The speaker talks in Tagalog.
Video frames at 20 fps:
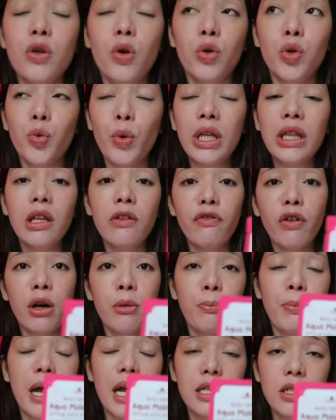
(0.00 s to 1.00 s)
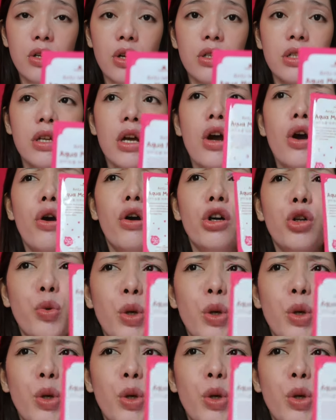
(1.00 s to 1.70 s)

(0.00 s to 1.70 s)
So, 24 pesos or